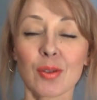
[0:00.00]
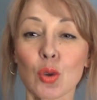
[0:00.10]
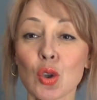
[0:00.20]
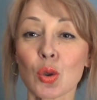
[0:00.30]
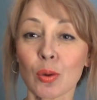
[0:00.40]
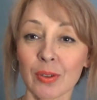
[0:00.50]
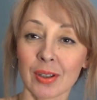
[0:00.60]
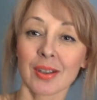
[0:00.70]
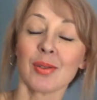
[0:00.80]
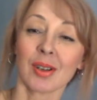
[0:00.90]
то, что
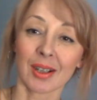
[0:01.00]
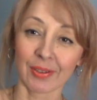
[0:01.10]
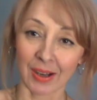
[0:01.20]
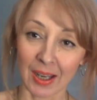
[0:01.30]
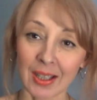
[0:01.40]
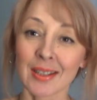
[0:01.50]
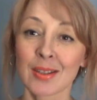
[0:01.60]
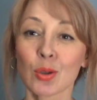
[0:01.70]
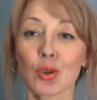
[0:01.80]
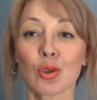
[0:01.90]
вот
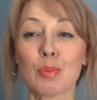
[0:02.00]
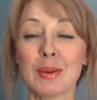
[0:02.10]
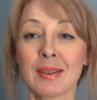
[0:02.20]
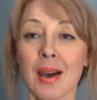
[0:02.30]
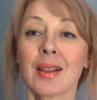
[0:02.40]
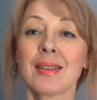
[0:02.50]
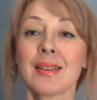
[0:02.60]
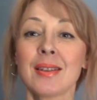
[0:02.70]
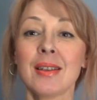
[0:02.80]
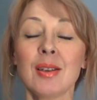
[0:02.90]
говорилось, то, что
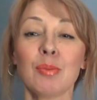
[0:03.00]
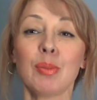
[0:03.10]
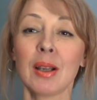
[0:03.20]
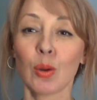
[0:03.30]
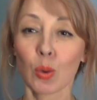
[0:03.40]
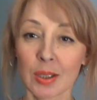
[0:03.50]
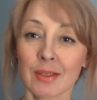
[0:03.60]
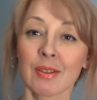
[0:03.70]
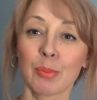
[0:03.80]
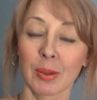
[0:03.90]
писалось, и были
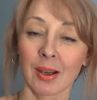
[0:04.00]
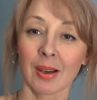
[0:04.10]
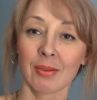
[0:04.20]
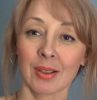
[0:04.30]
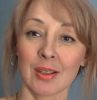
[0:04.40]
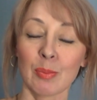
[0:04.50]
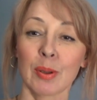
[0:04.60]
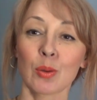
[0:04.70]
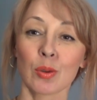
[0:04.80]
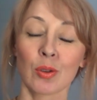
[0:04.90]
отзывы про вот эти
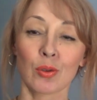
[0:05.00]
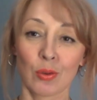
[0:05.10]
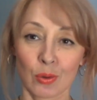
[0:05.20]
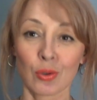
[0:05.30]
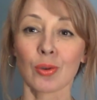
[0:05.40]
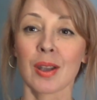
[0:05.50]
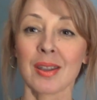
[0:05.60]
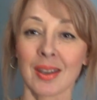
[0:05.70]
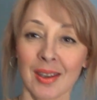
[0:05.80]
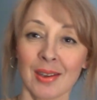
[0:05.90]
полоски, то, что
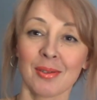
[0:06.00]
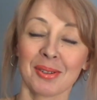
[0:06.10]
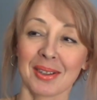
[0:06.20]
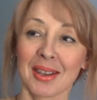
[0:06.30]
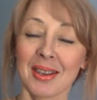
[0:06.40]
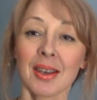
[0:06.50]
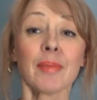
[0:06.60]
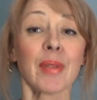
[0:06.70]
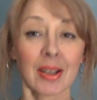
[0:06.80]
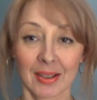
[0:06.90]
они такие вот такие,
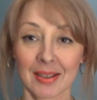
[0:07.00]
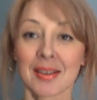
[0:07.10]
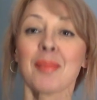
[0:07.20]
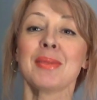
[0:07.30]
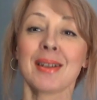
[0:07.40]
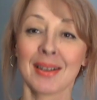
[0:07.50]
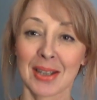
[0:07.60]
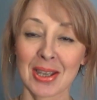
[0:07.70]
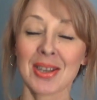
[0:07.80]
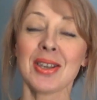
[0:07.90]
они на самом деле
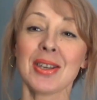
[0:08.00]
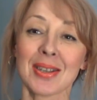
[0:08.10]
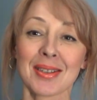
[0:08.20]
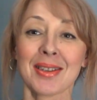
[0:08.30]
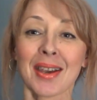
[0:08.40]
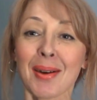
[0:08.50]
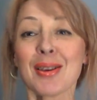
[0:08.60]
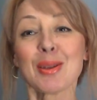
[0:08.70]
такие есть. Я